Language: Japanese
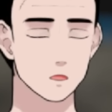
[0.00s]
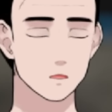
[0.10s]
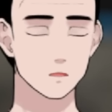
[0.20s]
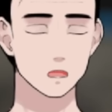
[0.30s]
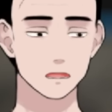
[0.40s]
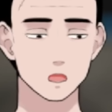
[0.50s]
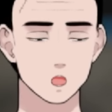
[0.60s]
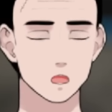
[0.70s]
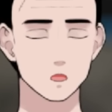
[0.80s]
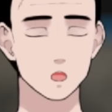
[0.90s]
ね。
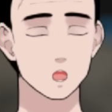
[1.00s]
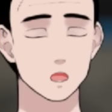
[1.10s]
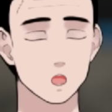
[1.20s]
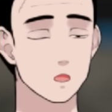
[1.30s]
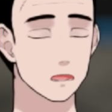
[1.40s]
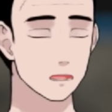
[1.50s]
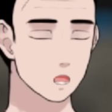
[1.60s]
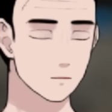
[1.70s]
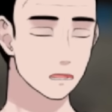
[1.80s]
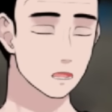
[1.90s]
じゃあその子は
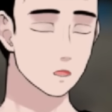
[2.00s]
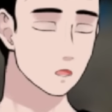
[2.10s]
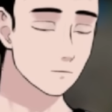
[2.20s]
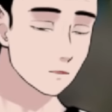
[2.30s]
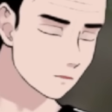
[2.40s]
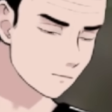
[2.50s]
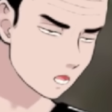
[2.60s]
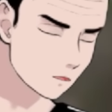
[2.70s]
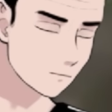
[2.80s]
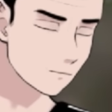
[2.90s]
なんで
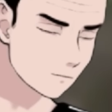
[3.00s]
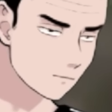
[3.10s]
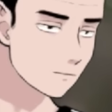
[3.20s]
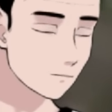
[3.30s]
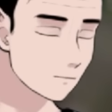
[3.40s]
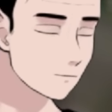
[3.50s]
ミニスカート履いてるのっ